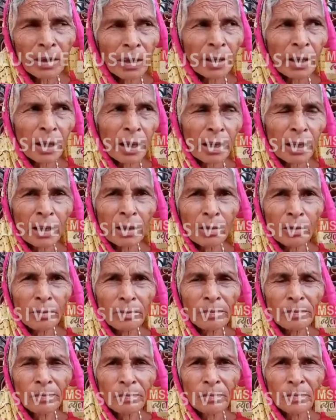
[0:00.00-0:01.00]
बजे निखरे
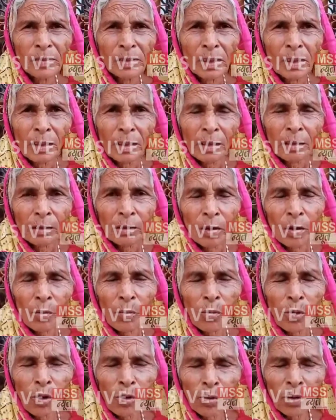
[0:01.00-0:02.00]
जी तो
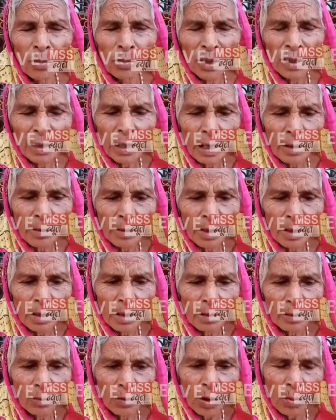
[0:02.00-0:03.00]
वो ही मतलब
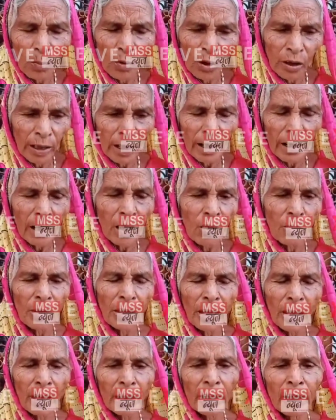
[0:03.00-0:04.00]
है हम घेर लो
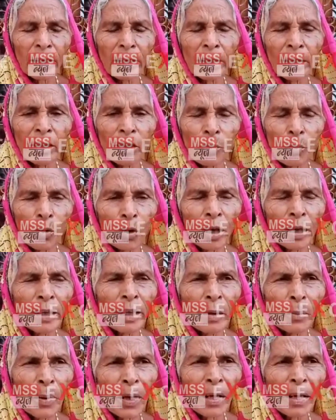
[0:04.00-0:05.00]
हमें करने नहीं बोले ही
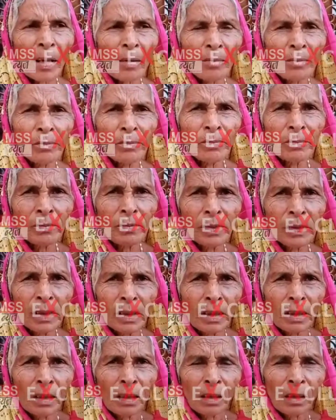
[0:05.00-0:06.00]
नहीं पाए हम
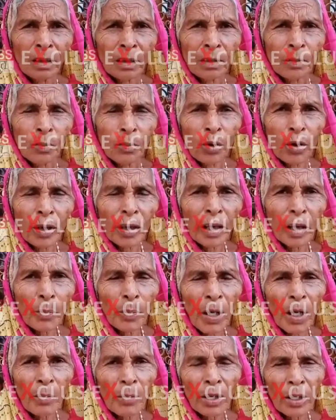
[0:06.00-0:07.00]
बोल नहीं
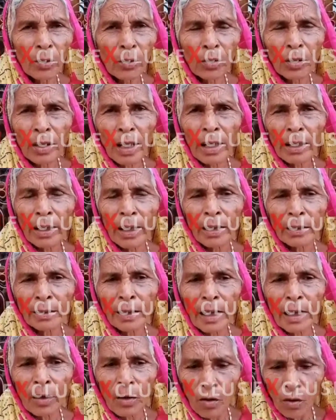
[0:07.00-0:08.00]
पाए मेरे कुंडल खींच
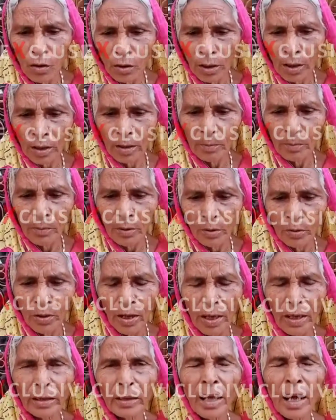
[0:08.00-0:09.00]
ले और मेरे
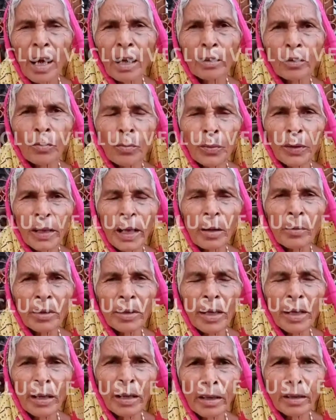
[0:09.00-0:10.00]
गड़सा हाथों पिटावे
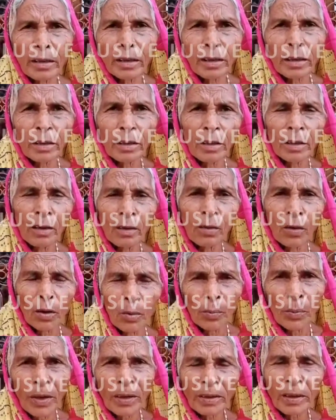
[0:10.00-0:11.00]
जा रहे थे
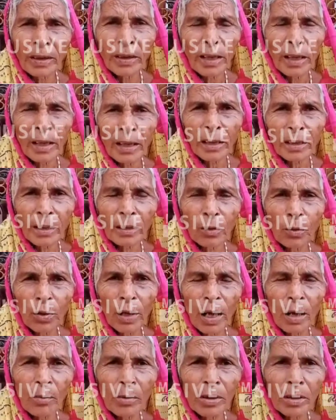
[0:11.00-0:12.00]
और पैसे डरे थे
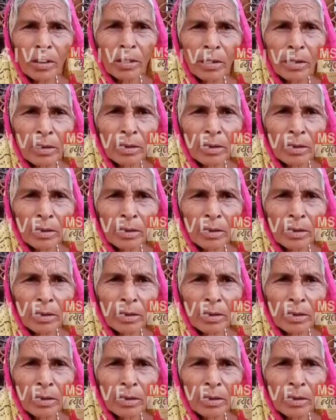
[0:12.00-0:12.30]
झोला में